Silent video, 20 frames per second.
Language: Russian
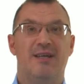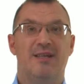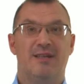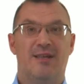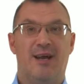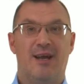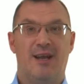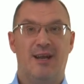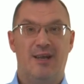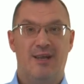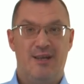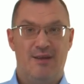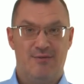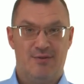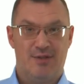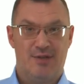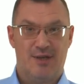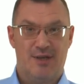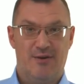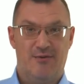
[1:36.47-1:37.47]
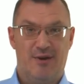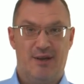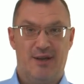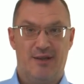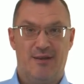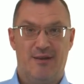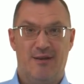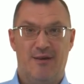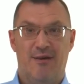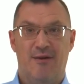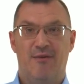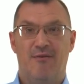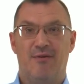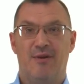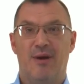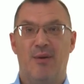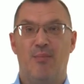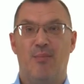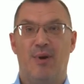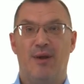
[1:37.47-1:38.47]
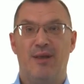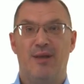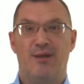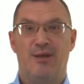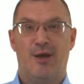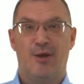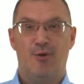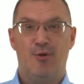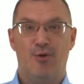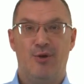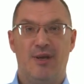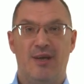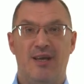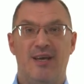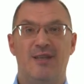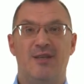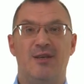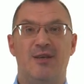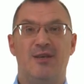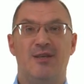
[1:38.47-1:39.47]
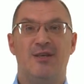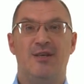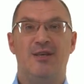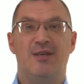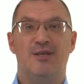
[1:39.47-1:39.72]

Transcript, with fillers: так ленивцы говорят. В компании Toyota эта идея